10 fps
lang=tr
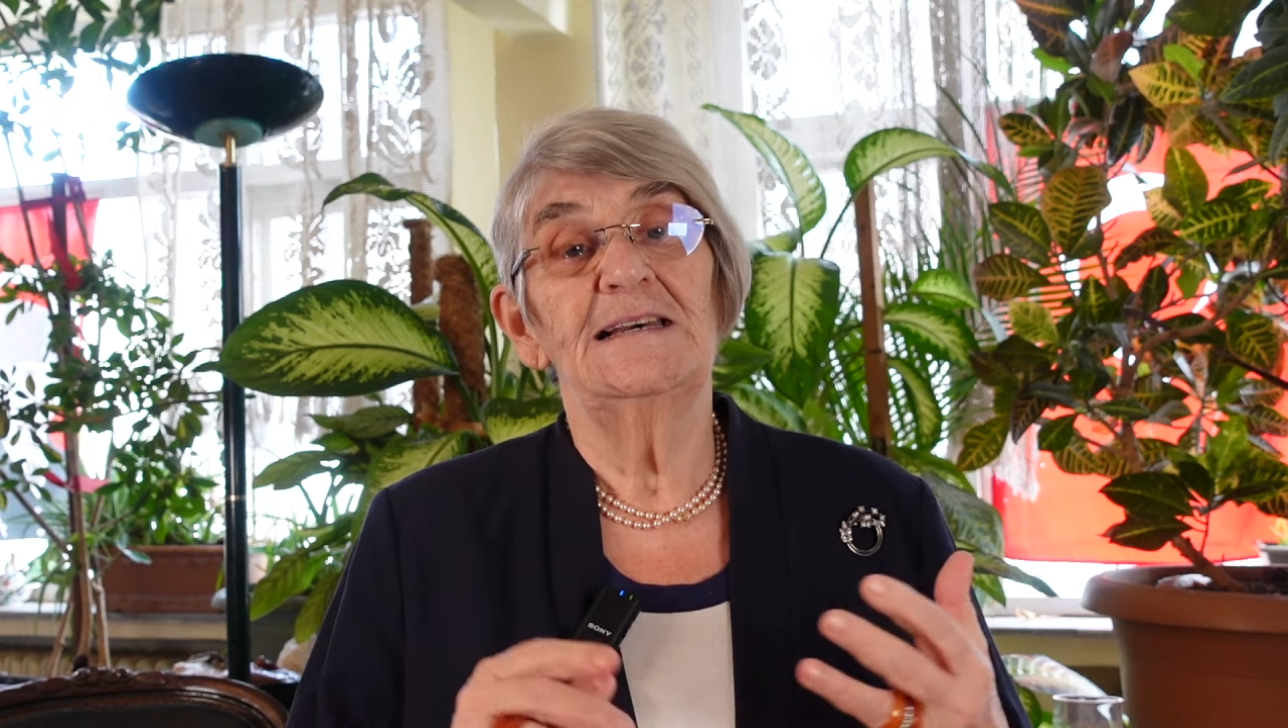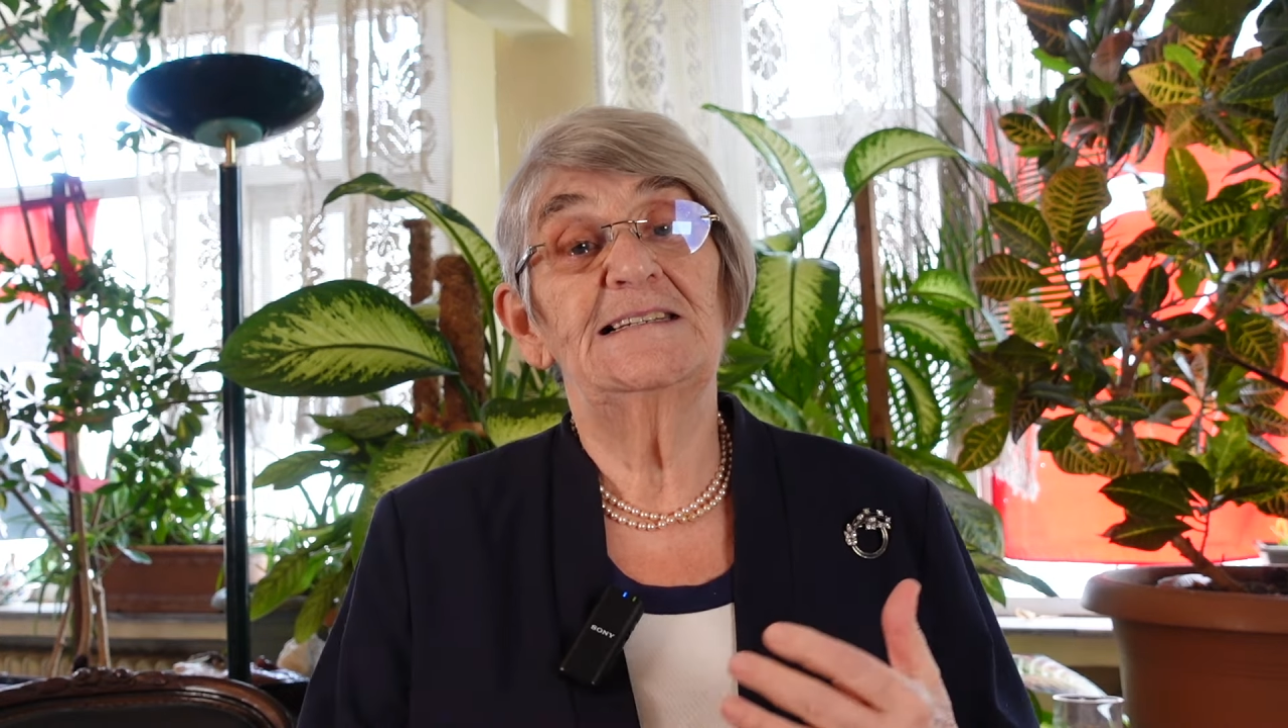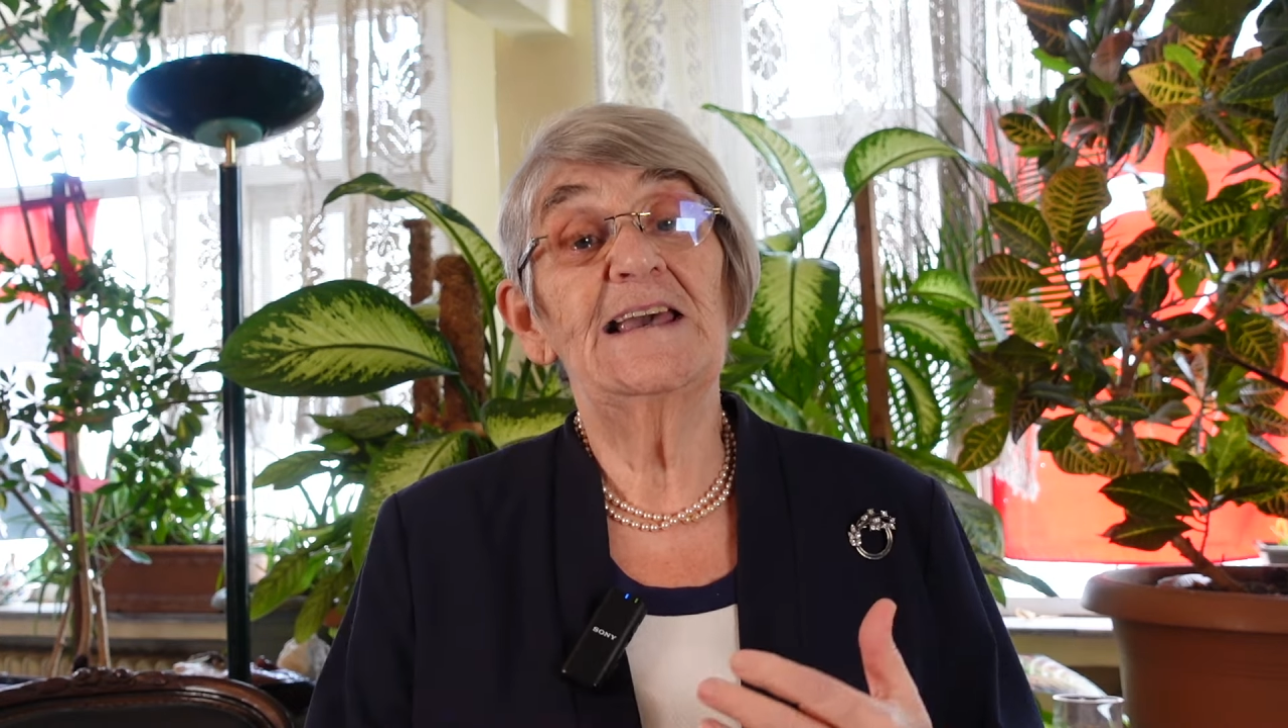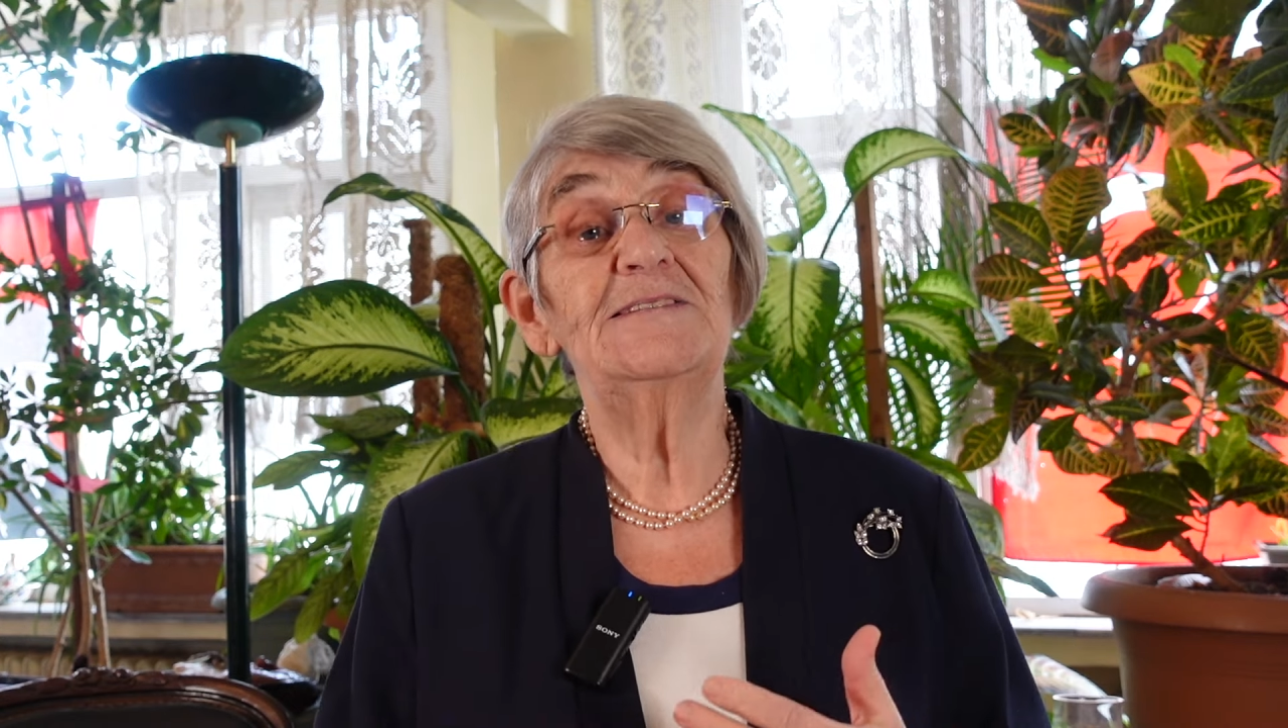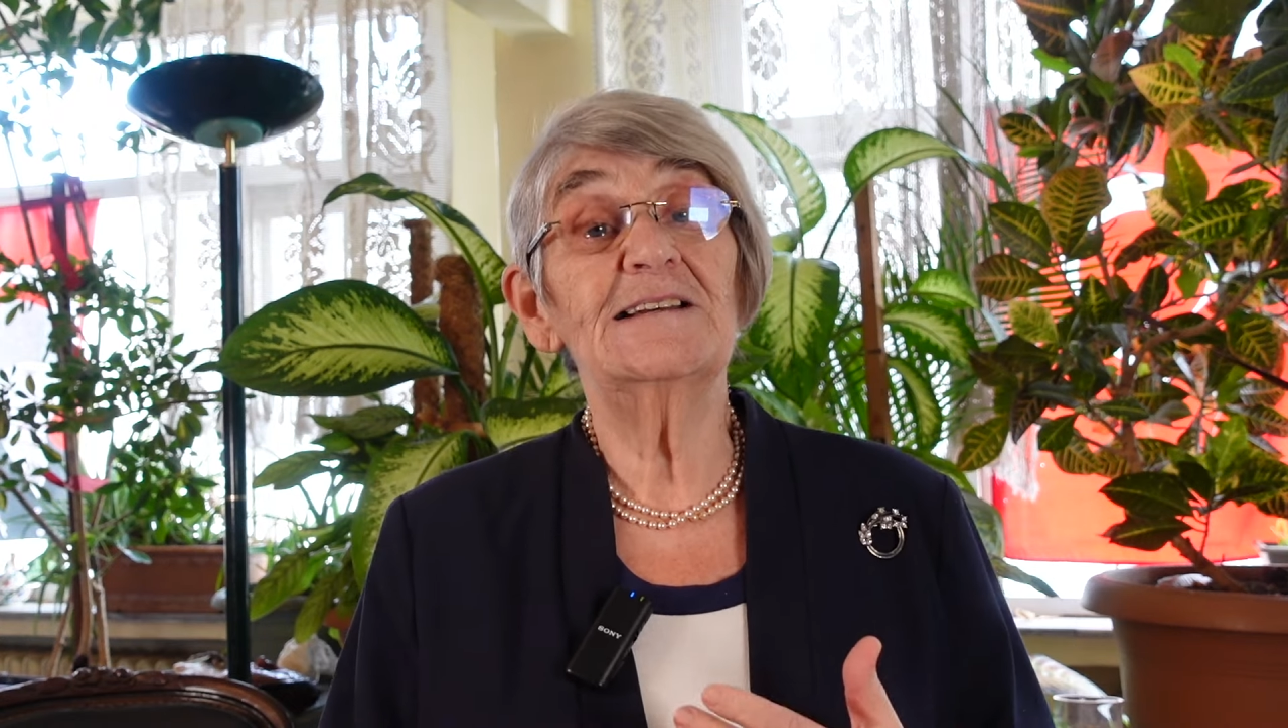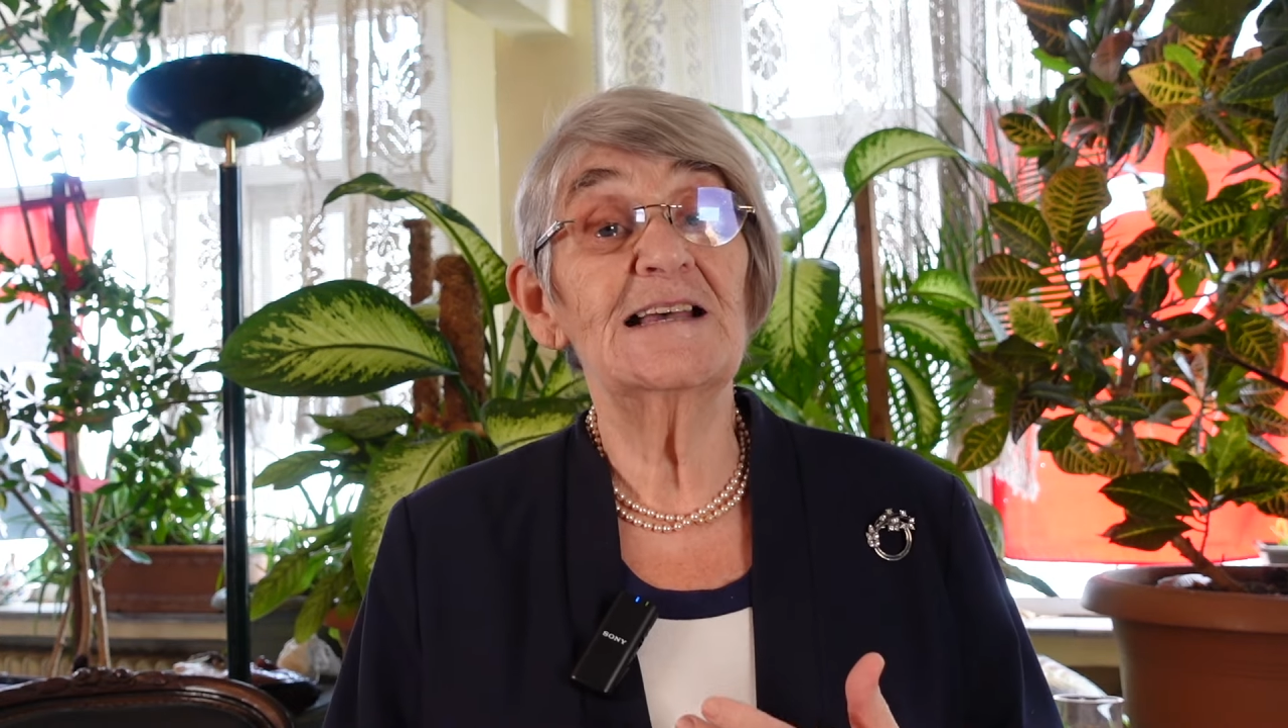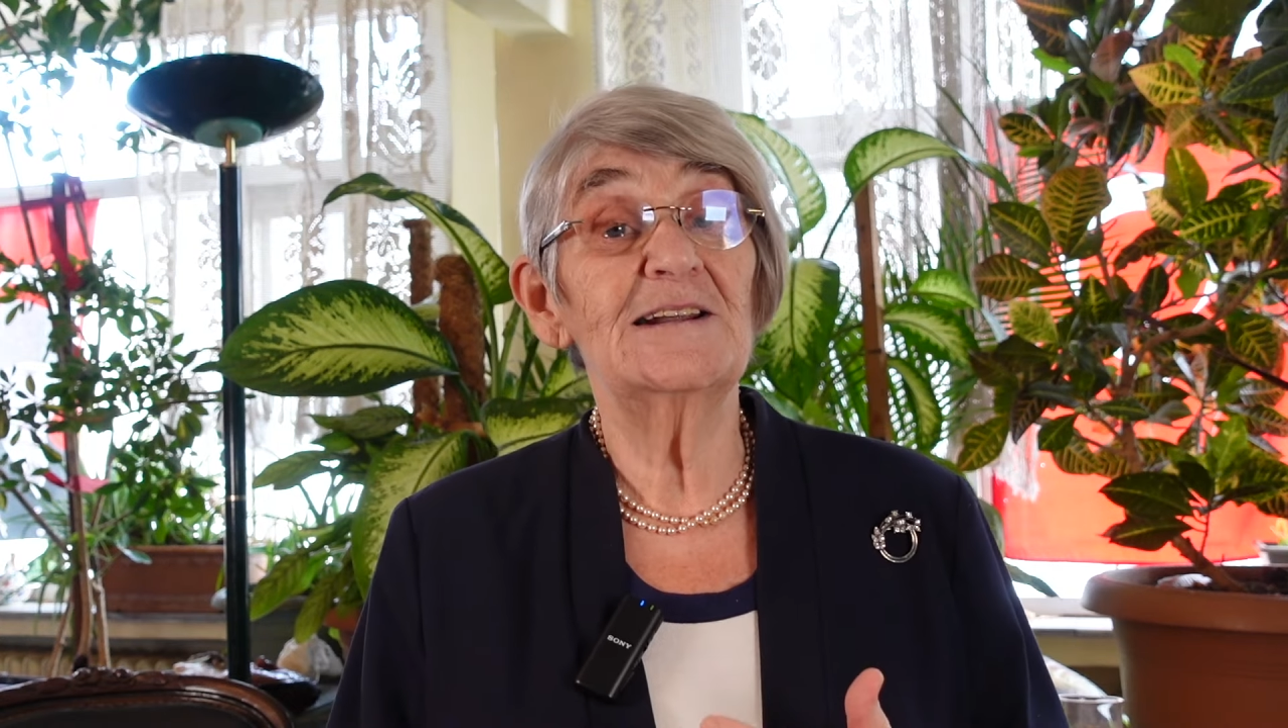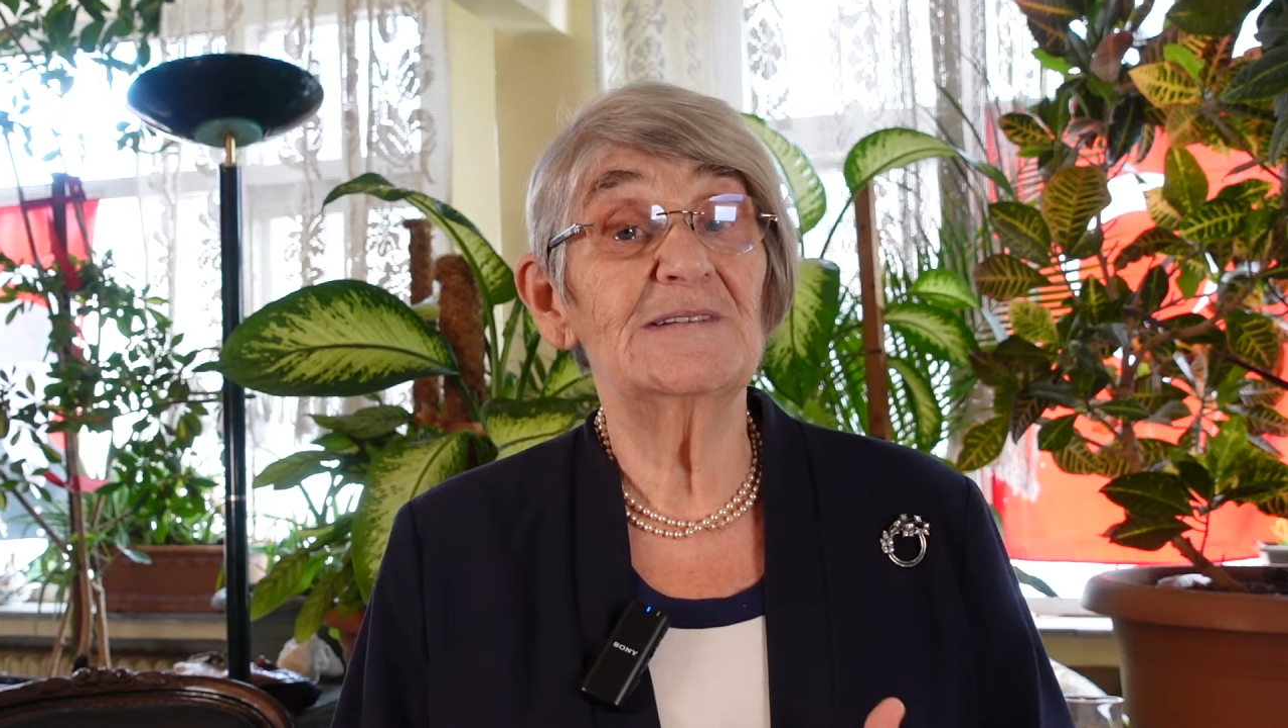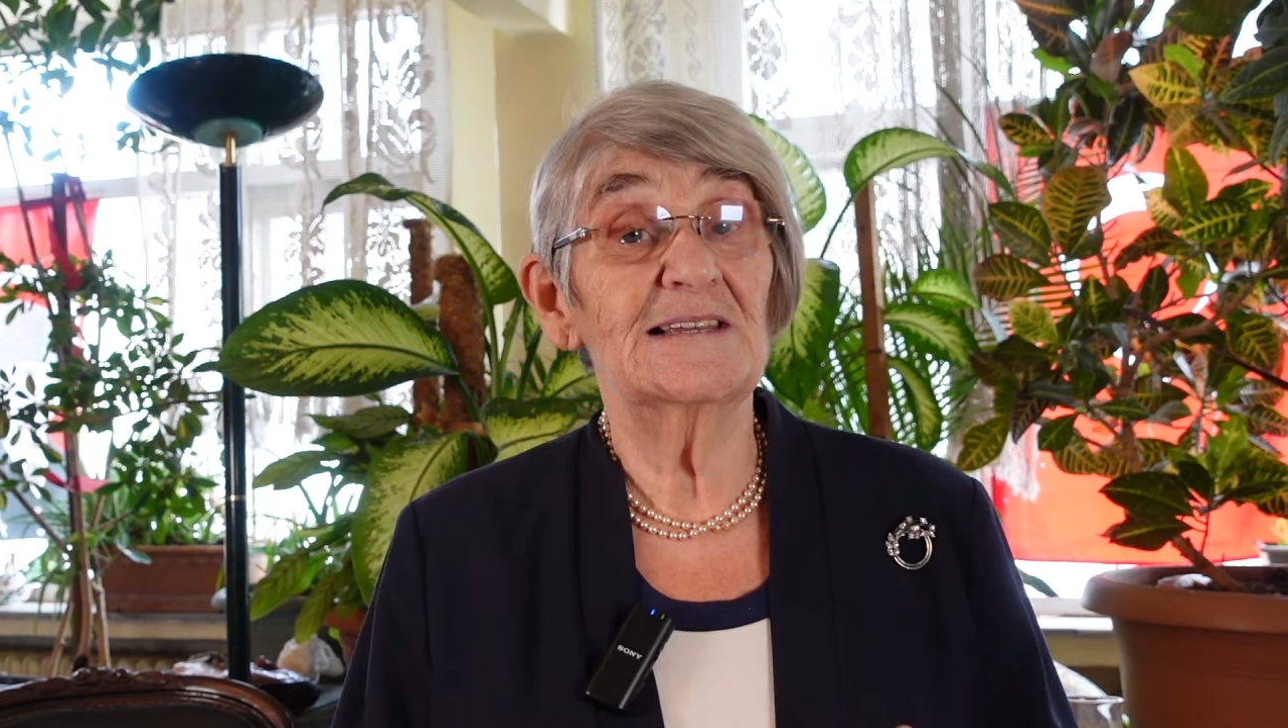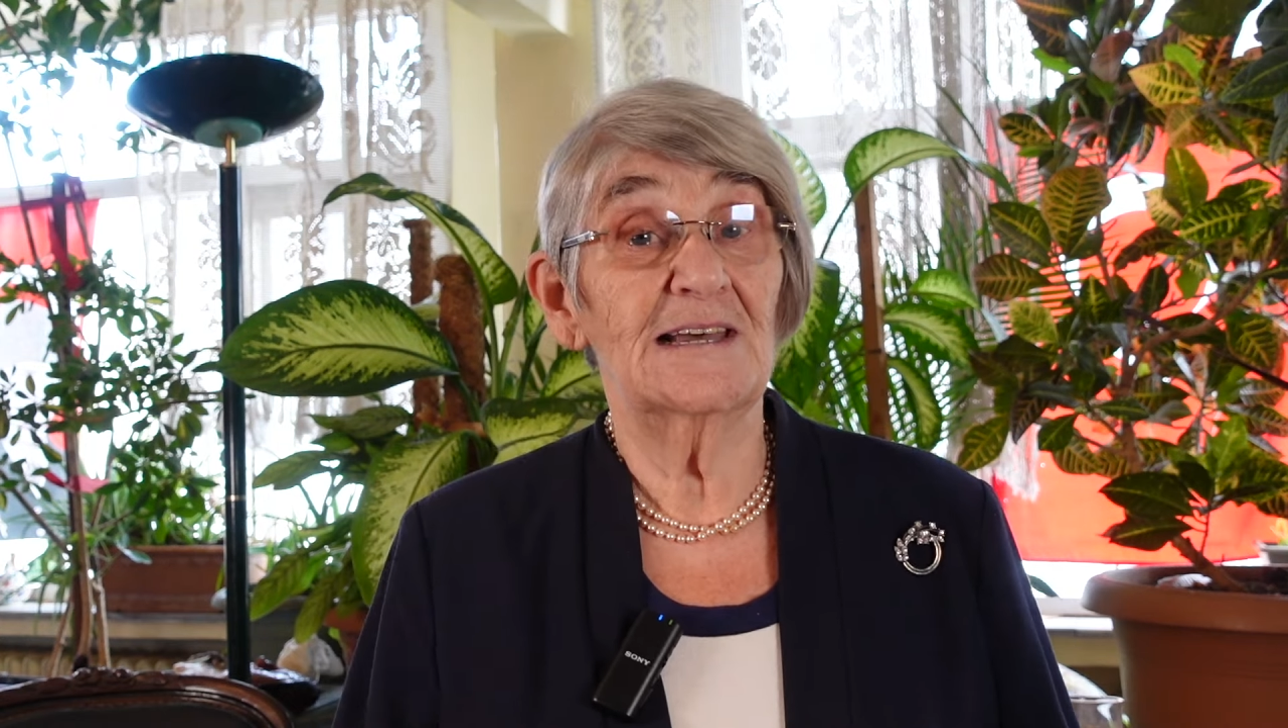sevdiklerimize